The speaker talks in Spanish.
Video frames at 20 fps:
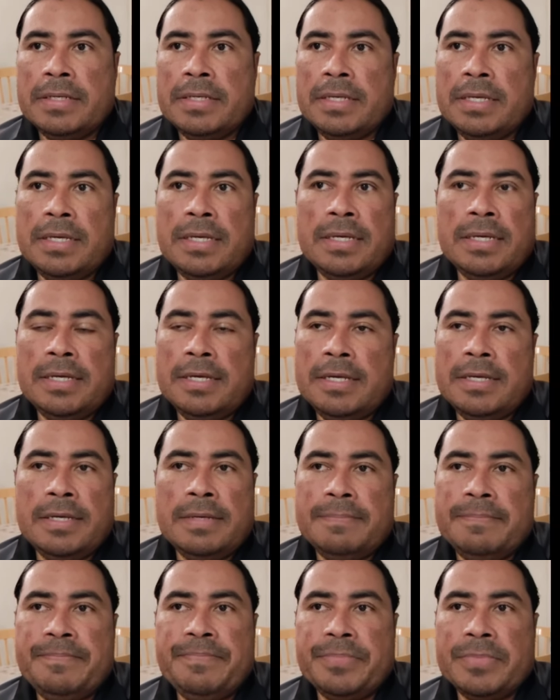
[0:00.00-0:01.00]

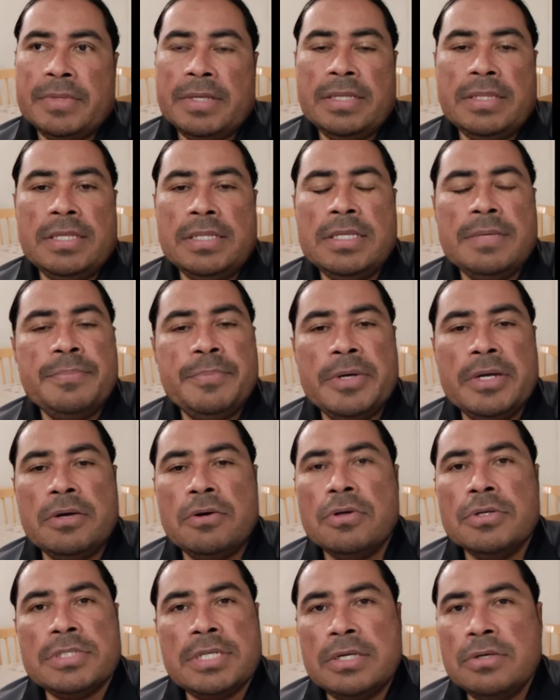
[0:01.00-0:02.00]
que este tipo de
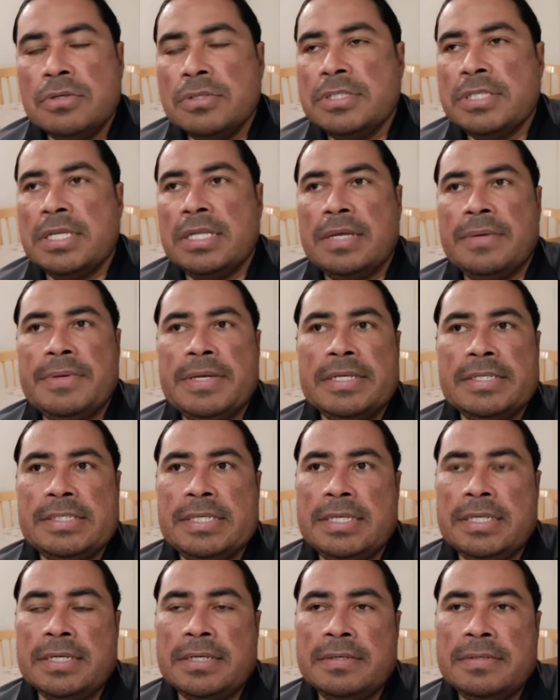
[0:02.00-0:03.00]
cosas no se debe
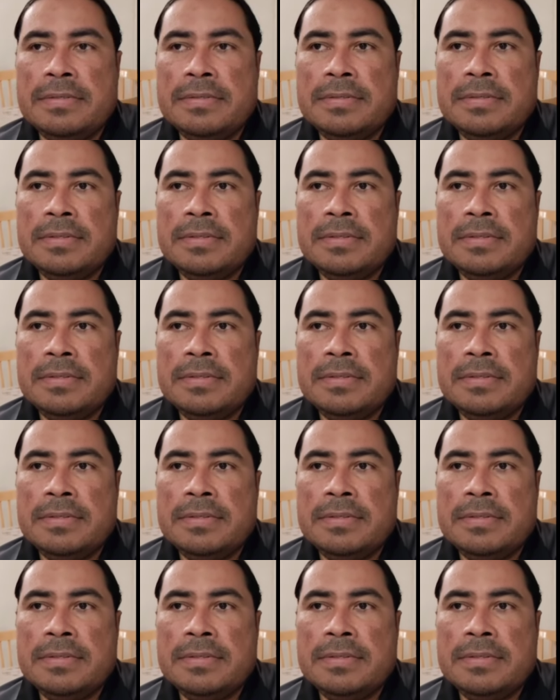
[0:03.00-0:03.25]
hacer,